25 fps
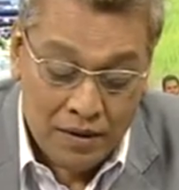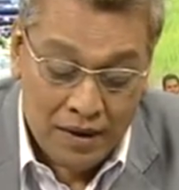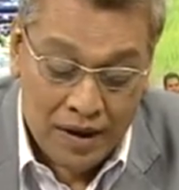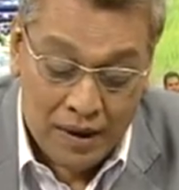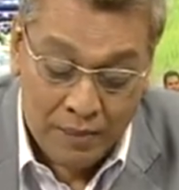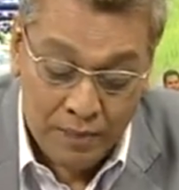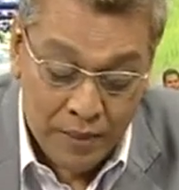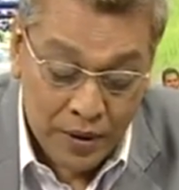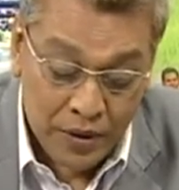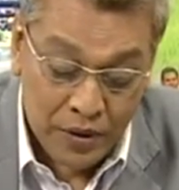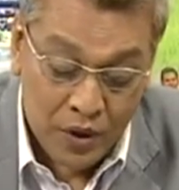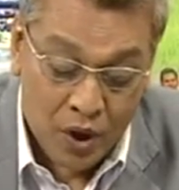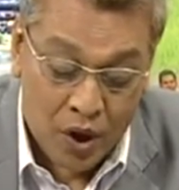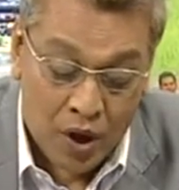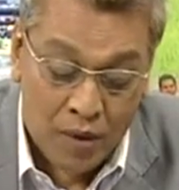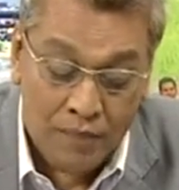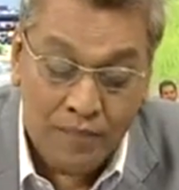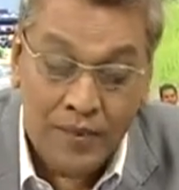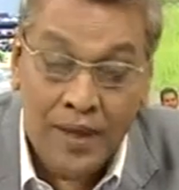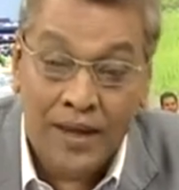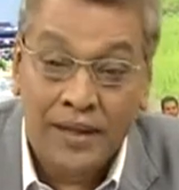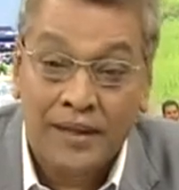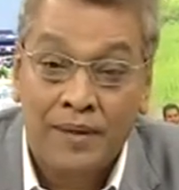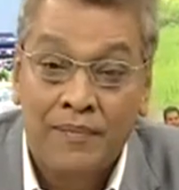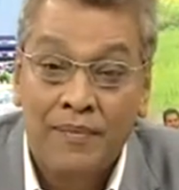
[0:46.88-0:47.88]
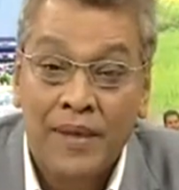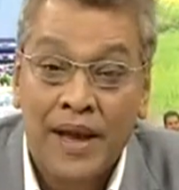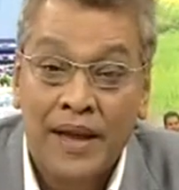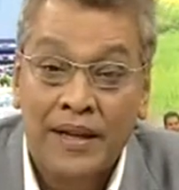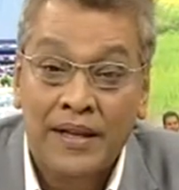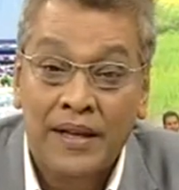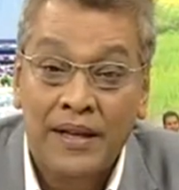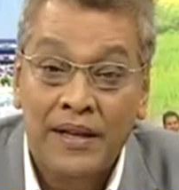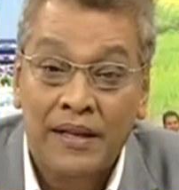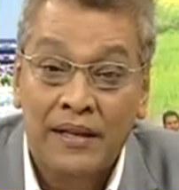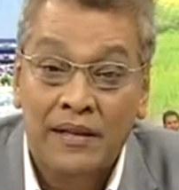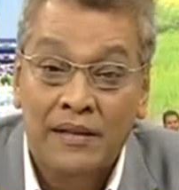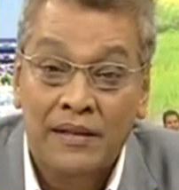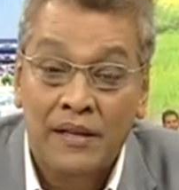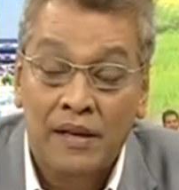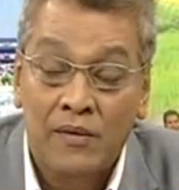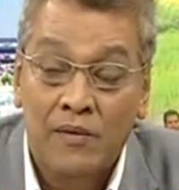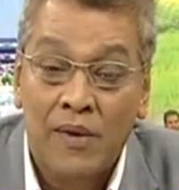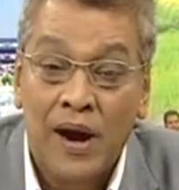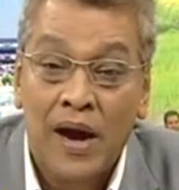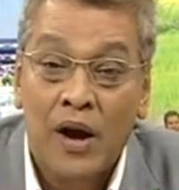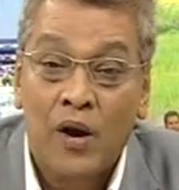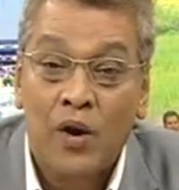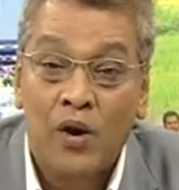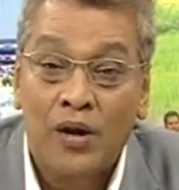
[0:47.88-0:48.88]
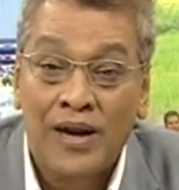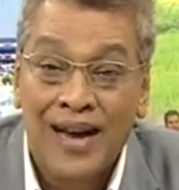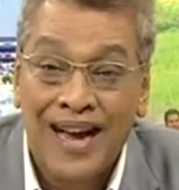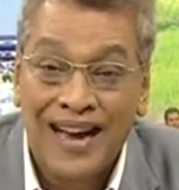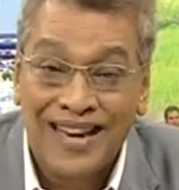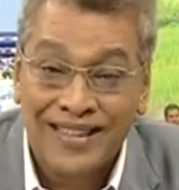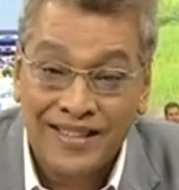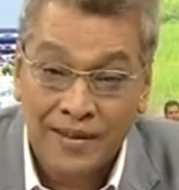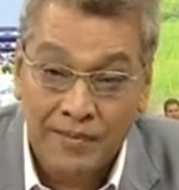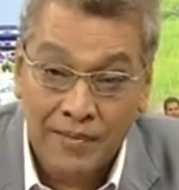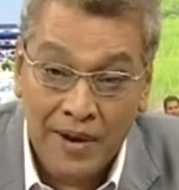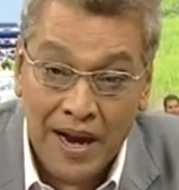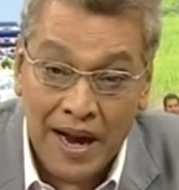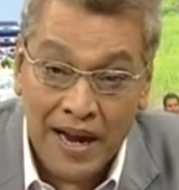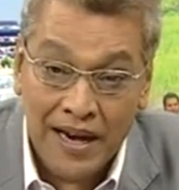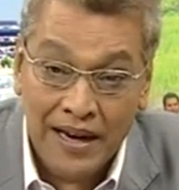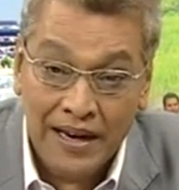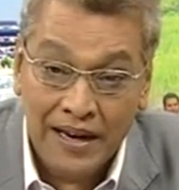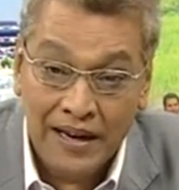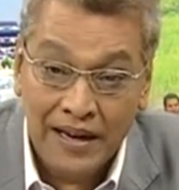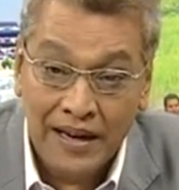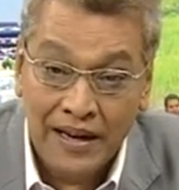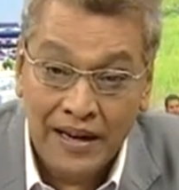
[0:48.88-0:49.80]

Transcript: รับผิดชอบในตำแหน่งที่ถือว่าค่อนข้างสำคัญ